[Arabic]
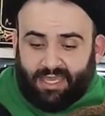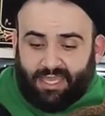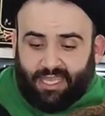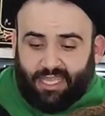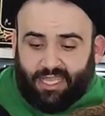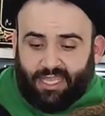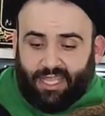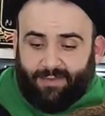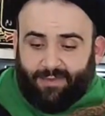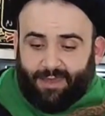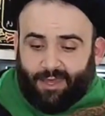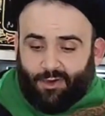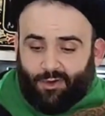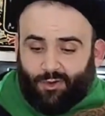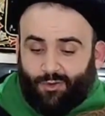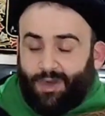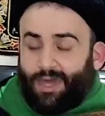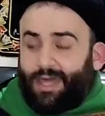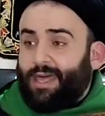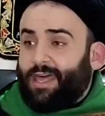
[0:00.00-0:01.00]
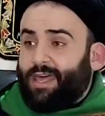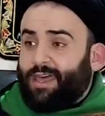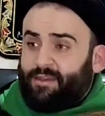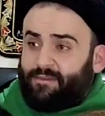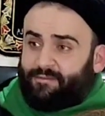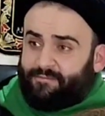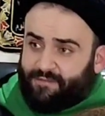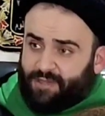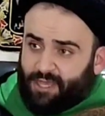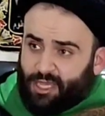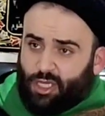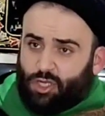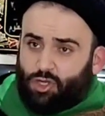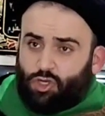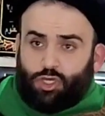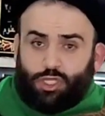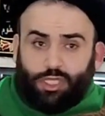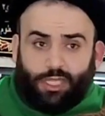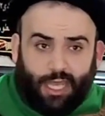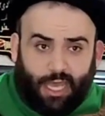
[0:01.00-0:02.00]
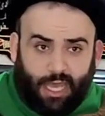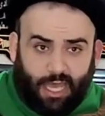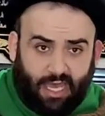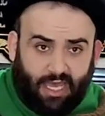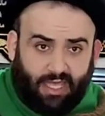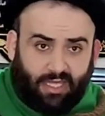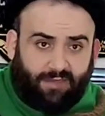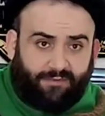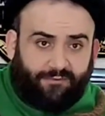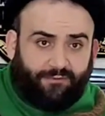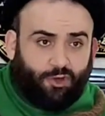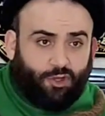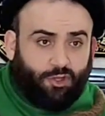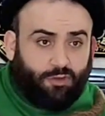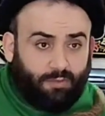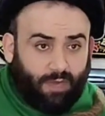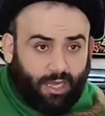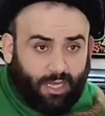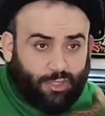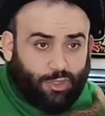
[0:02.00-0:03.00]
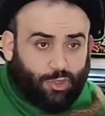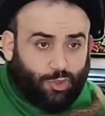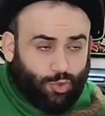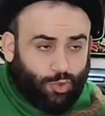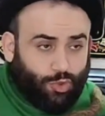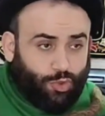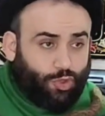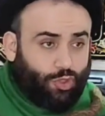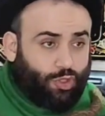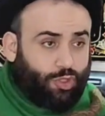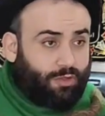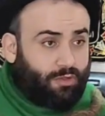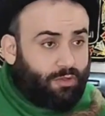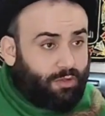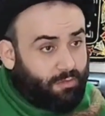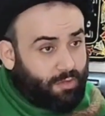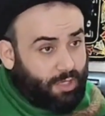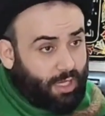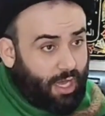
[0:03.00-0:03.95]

إنما هو فعل هادف مقصود